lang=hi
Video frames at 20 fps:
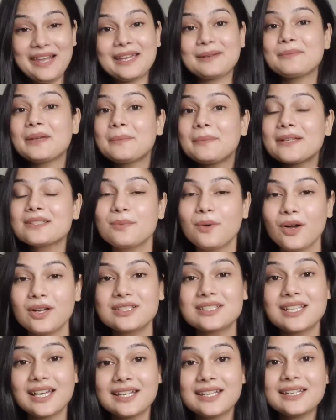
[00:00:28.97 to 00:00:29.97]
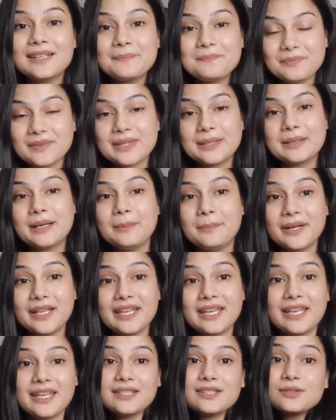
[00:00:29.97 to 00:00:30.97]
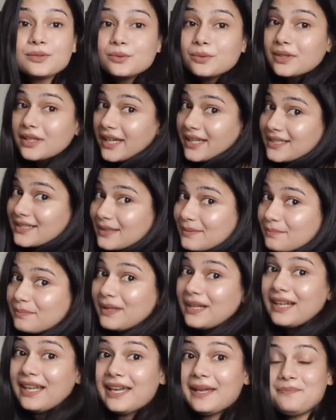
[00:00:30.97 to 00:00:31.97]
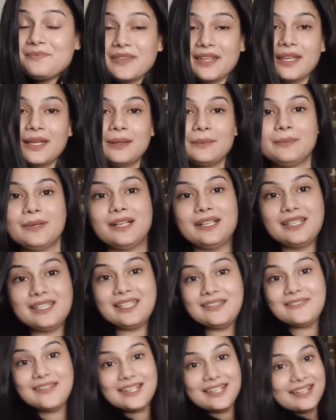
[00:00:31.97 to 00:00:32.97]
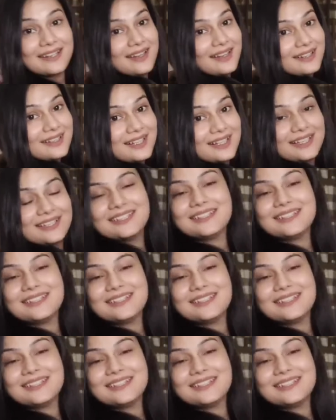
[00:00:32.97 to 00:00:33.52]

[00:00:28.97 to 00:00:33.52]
ब्लैक मेरे पास बहुत सारे पे कपड़े हैं सूट हैं सिंपल हैं बट ये के अनारकली